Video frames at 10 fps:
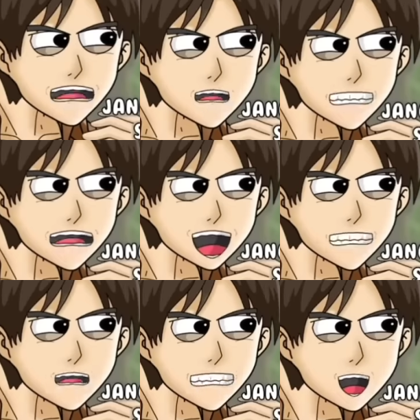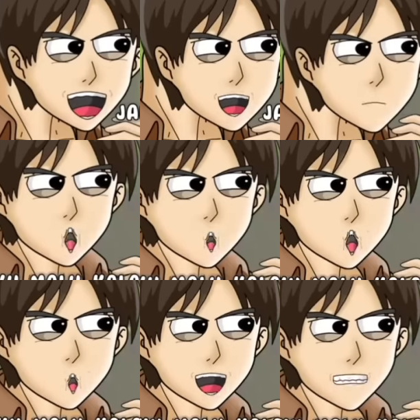Jangan beritahu siapa-siapa. Aku
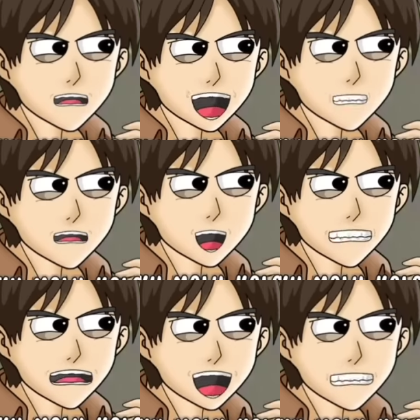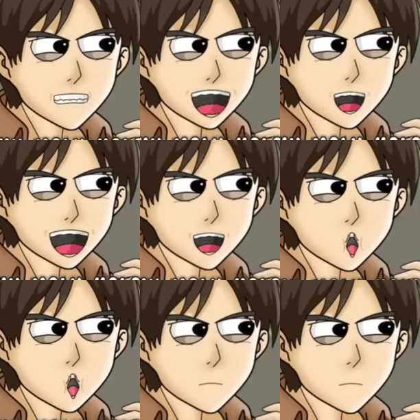malu kalau cerita ini sampai banyak orang tahu.